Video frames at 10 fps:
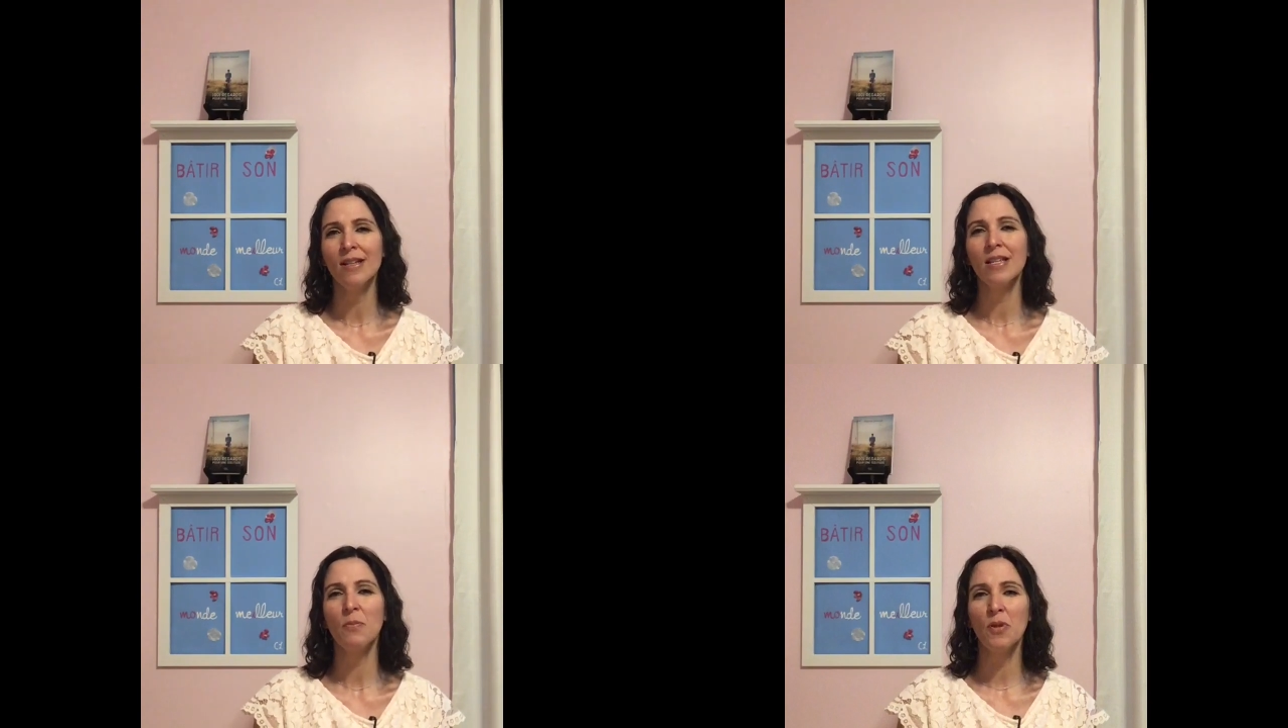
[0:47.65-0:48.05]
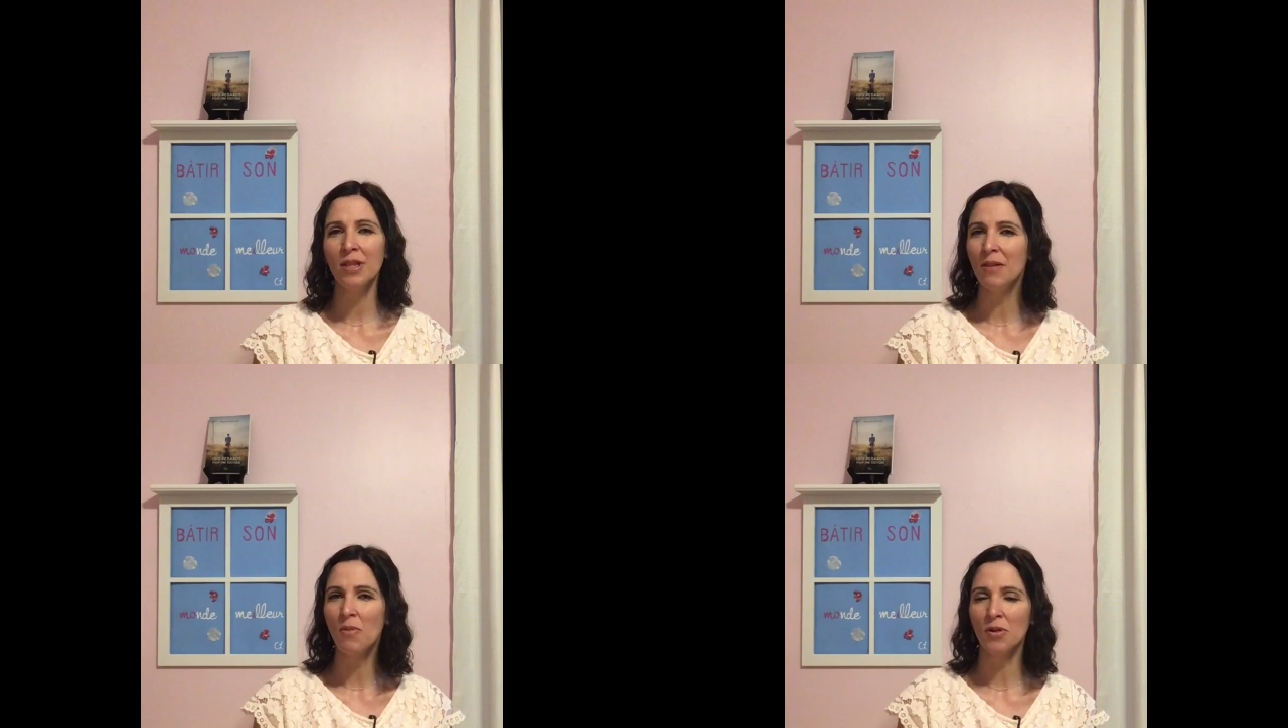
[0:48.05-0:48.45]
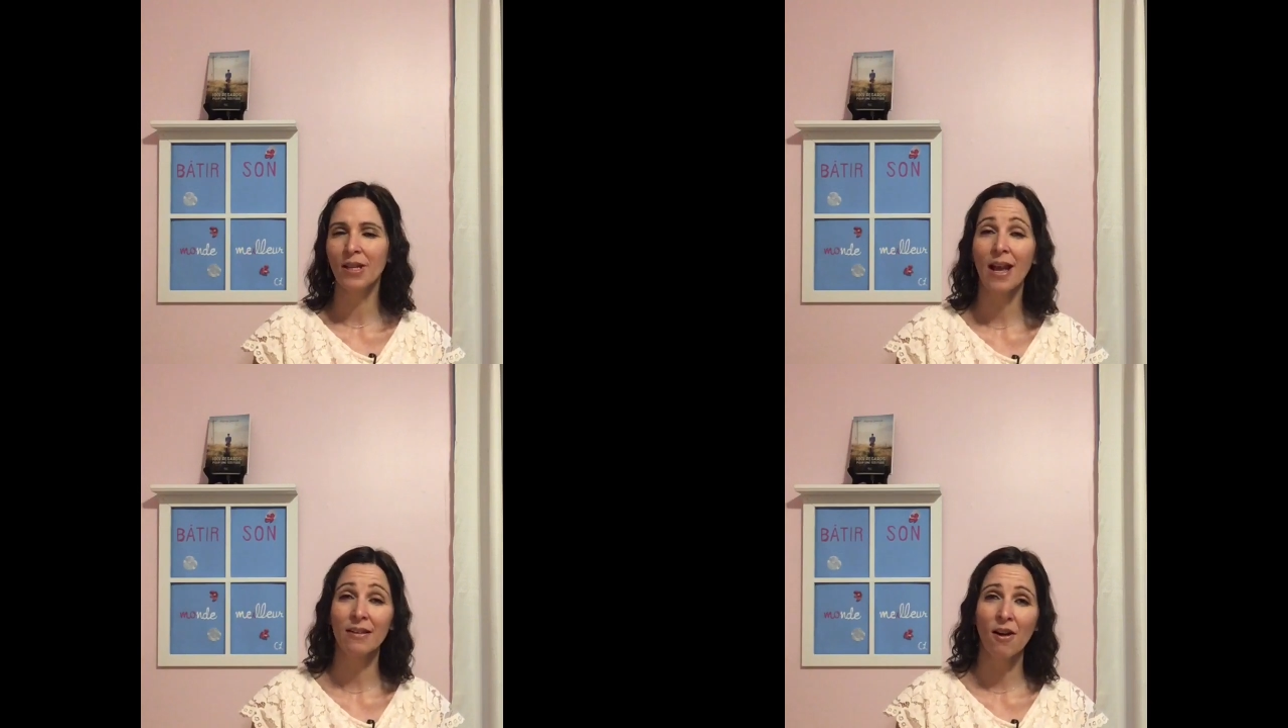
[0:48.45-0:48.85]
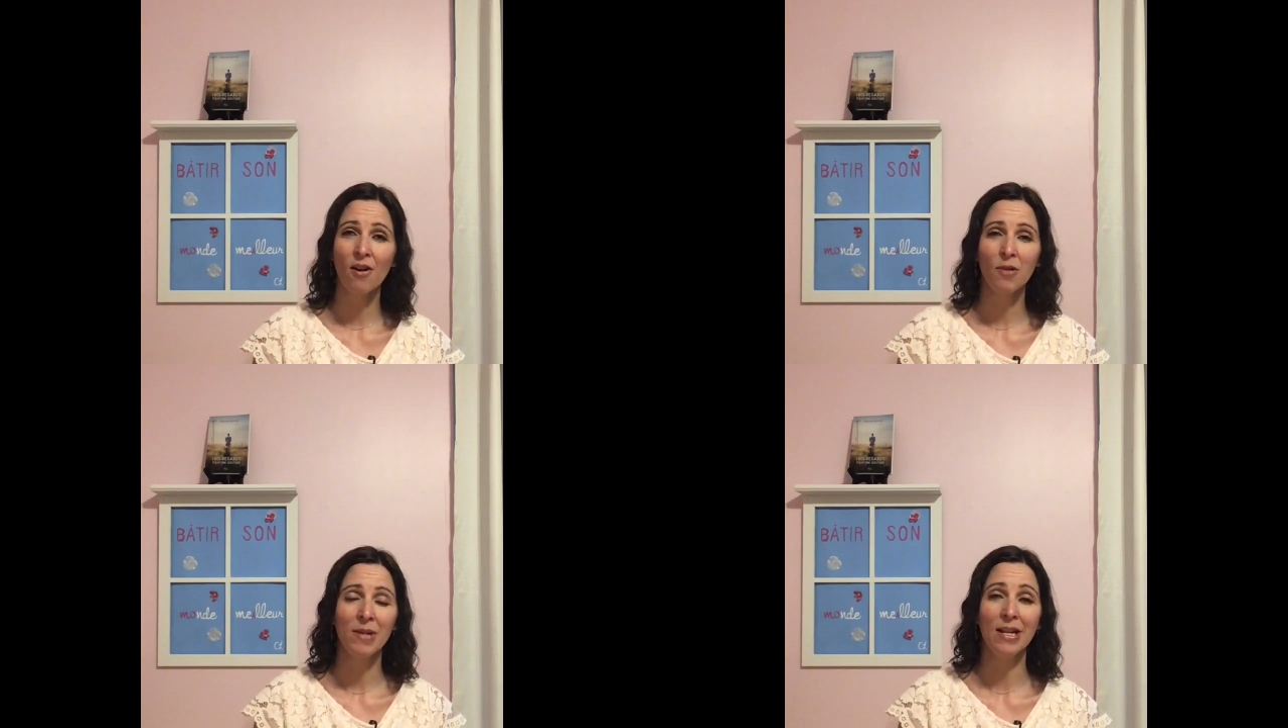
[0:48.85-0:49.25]
Ça peut être démontré à
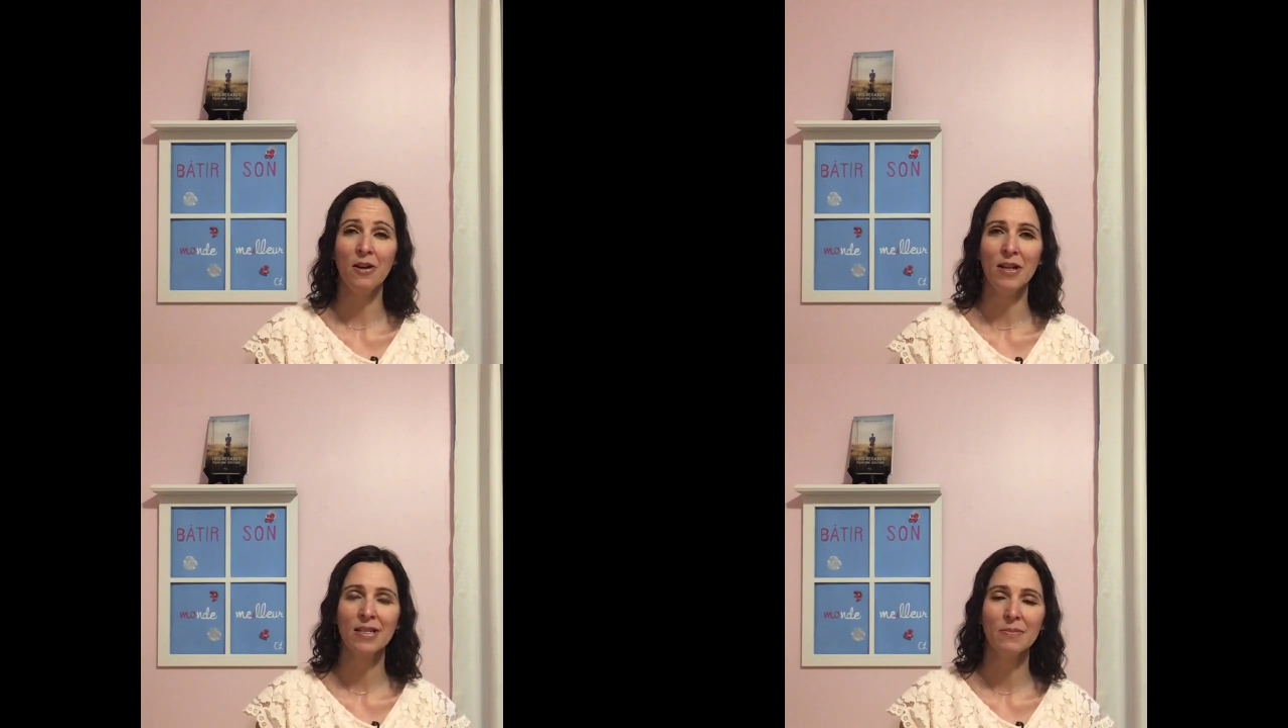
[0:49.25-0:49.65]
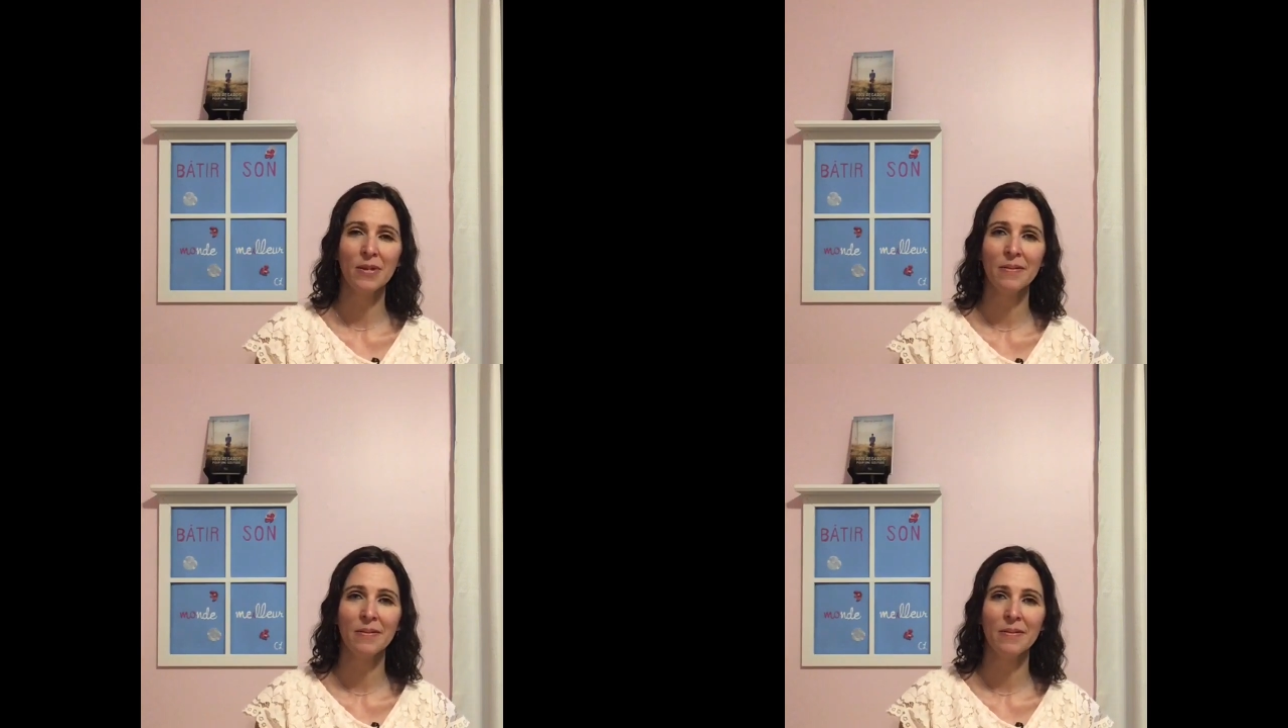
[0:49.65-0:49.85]
tort comme de l'égoïsme.